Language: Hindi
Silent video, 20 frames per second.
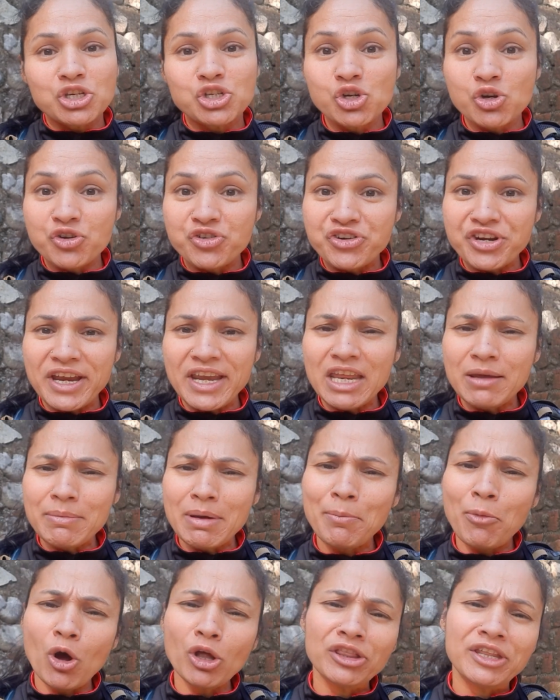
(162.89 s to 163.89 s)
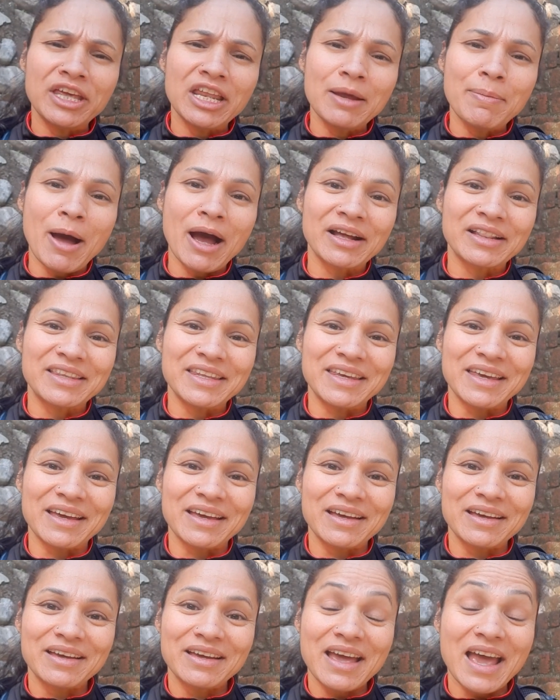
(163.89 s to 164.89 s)
जो ट्रेनिंग में बहुत धीरे भागती
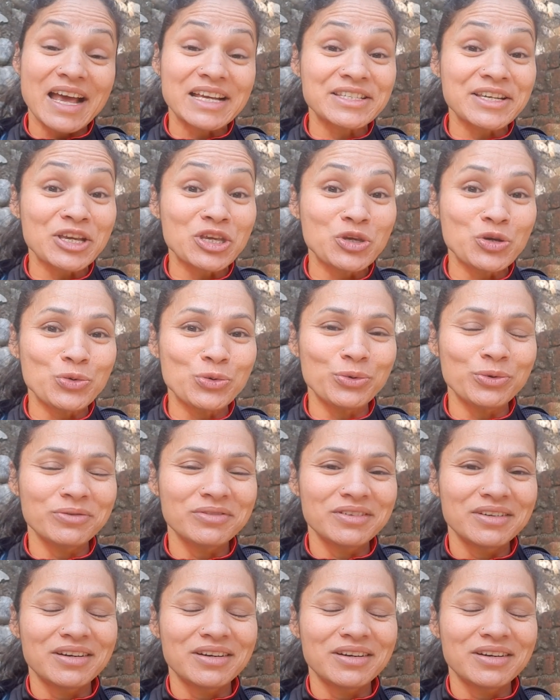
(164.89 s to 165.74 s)
है ऐसा क्यों